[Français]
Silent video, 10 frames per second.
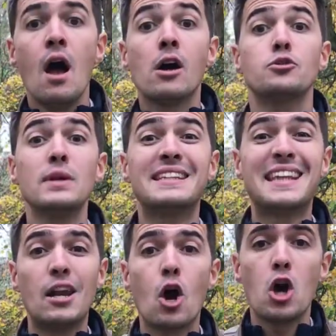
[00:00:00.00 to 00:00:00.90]
Ensuite,
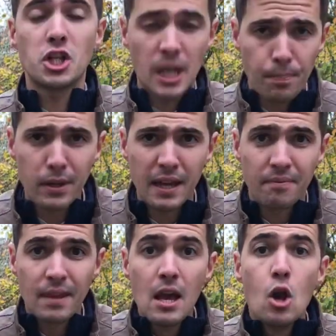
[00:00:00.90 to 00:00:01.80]
tu as le japonais.
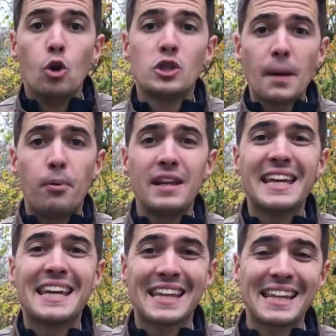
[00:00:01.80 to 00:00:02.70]
Le
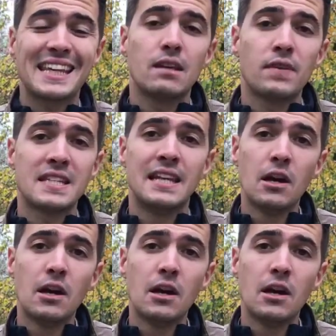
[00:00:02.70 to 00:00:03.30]
japonais qui est très très difficile,